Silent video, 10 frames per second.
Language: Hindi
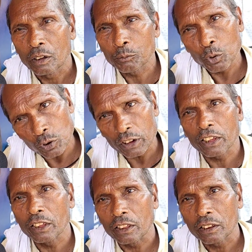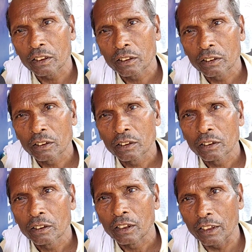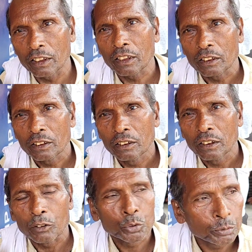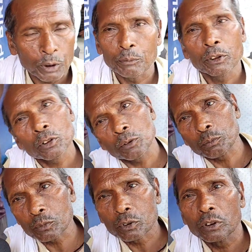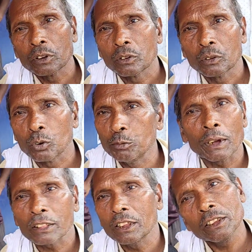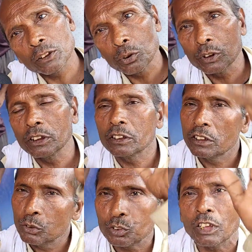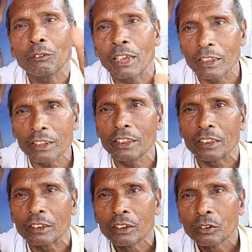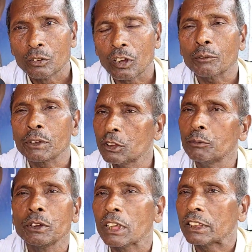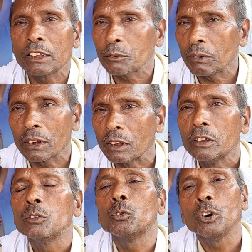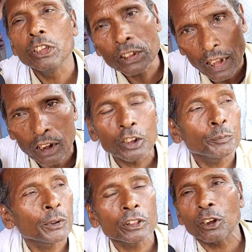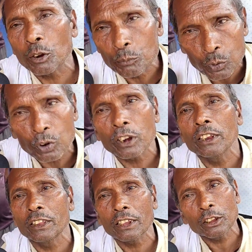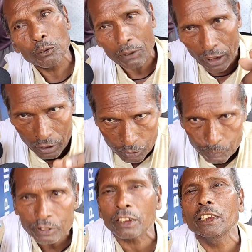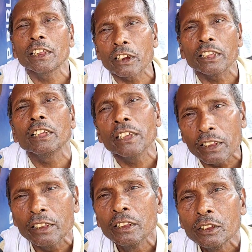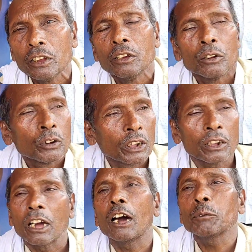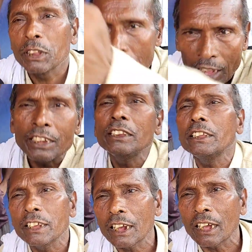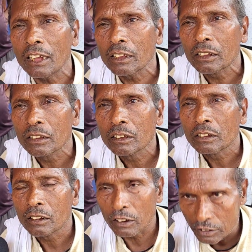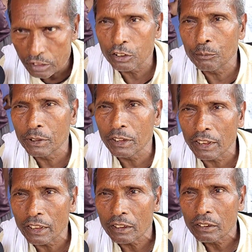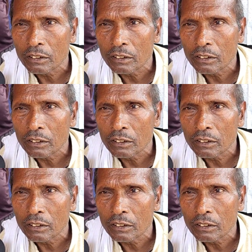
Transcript: हमको रखे हैं अब सुबह हमें सब कोई बात नहीं है छोड़ दिए सी साहब आएंगे तो आपकी ज़मीन का देखभाल वही कागज़ पत्र हम बोल रहे थे कि हम कागज़ पत्र ले रहे हैं हाँ, आप दिखा लीजिएगा कैसी ज़मीन है